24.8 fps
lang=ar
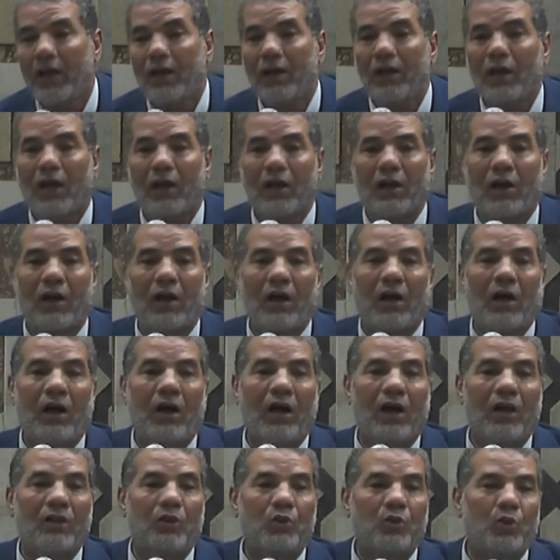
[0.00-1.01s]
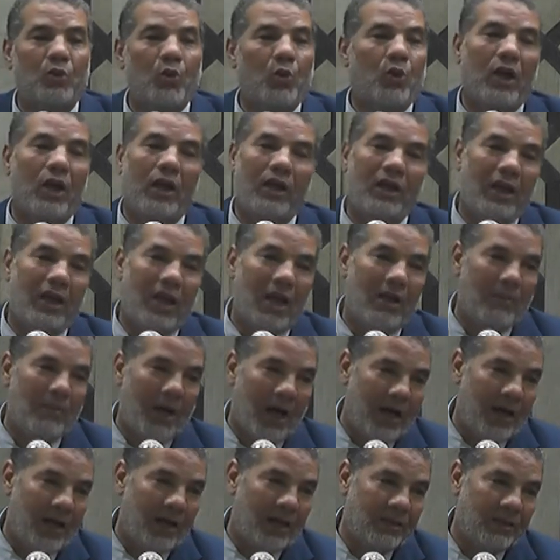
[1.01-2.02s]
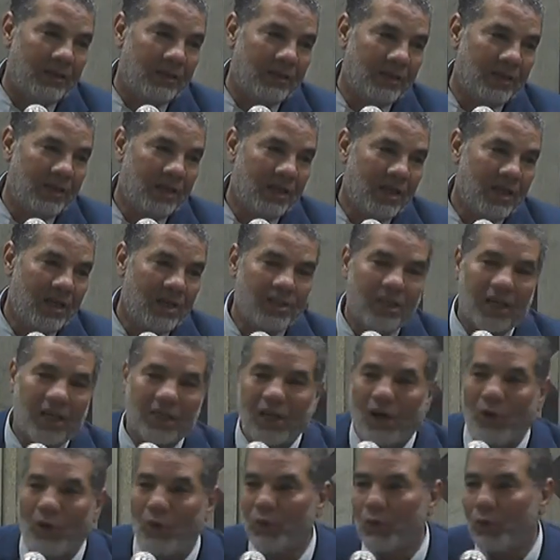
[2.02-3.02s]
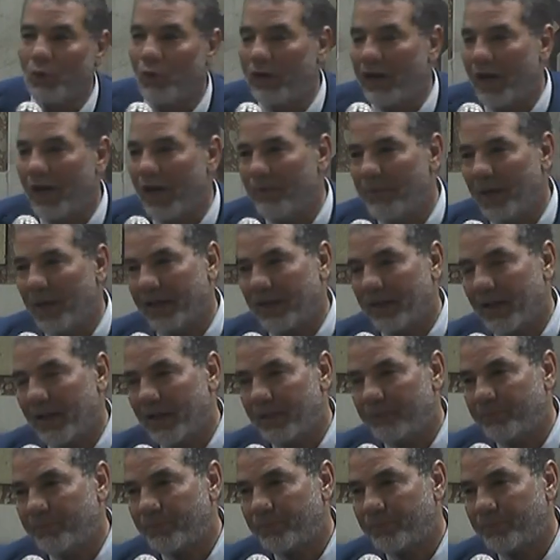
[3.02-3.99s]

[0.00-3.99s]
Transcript: لرادك إلى معاد ستعود إلى مكة